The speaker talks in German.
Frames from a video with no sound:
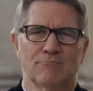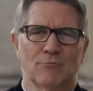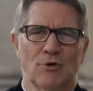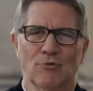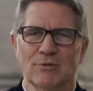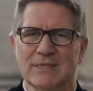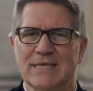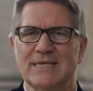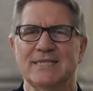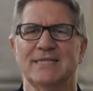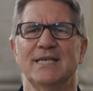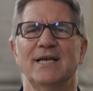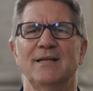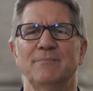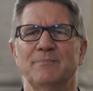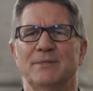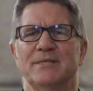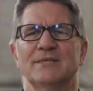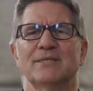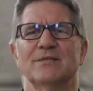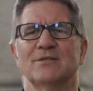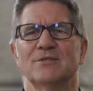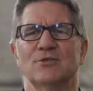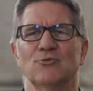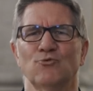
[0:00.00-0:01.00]
Und deshalb
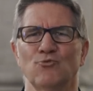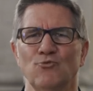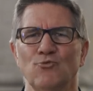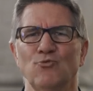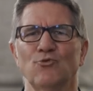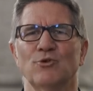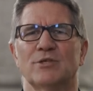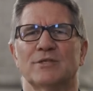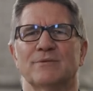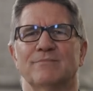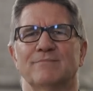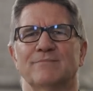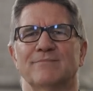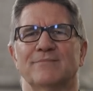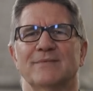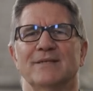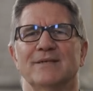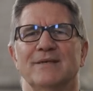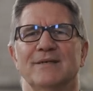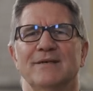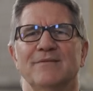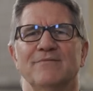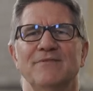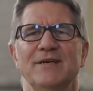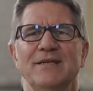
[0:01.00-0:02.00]
ist es gut,
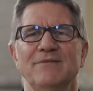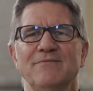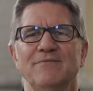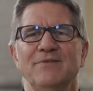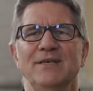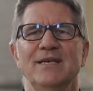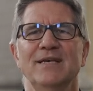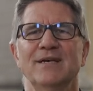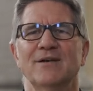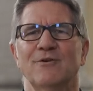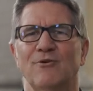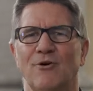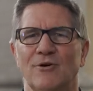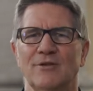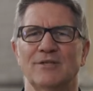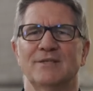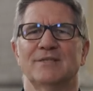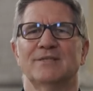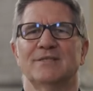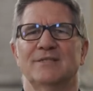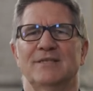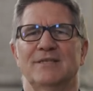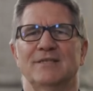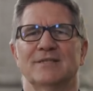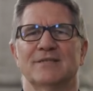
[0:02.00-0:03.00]
wenn wir
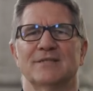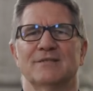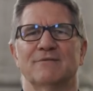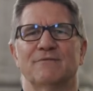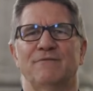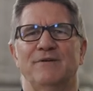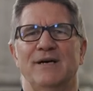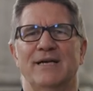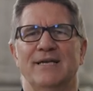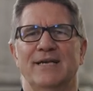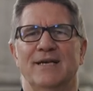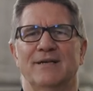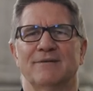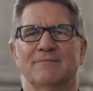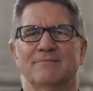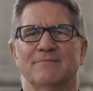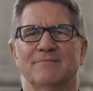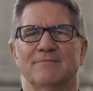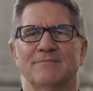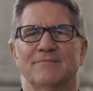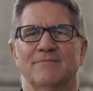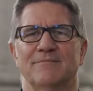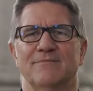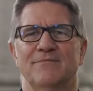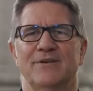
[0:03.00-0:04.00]
Gottesdienst feiern,
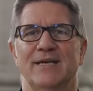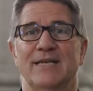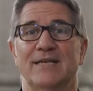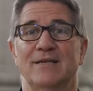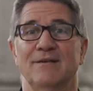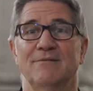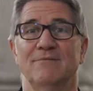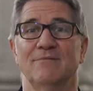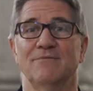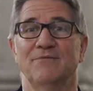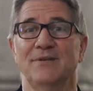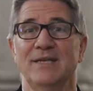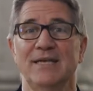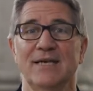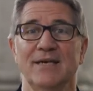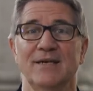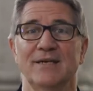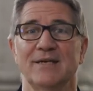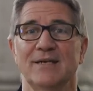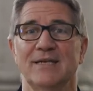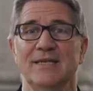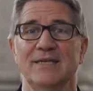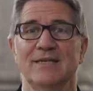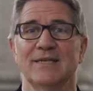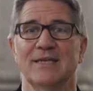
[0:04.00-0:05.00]
wenn
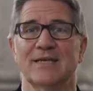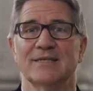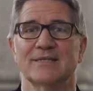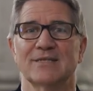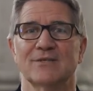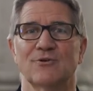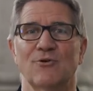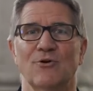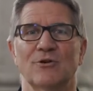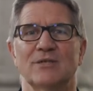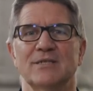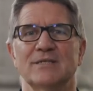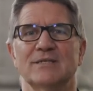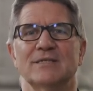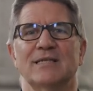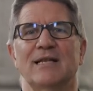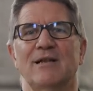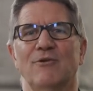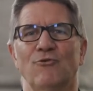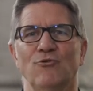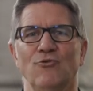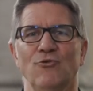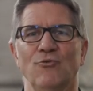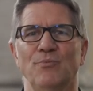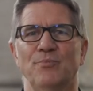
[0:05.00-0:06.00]
wir in das
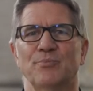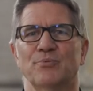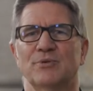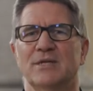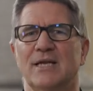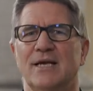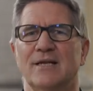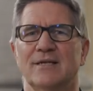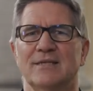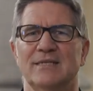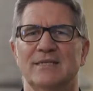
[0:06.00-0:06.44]
Gotteslob der